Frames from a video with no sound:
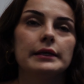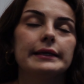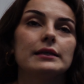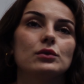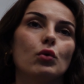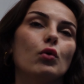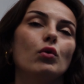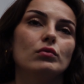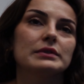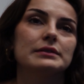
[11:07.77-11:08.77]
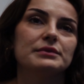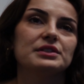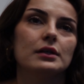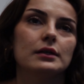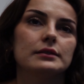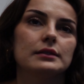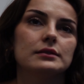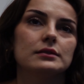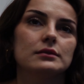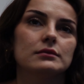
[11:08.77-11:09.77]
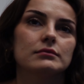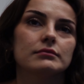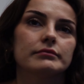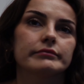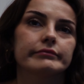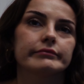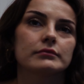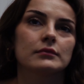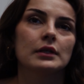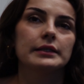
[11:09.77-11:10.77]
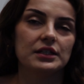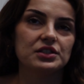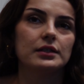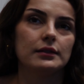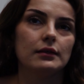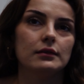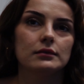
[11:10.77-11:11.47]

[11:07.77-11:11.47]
Ee, yok olmadım işte adet. Gecikti mi? Gecikti.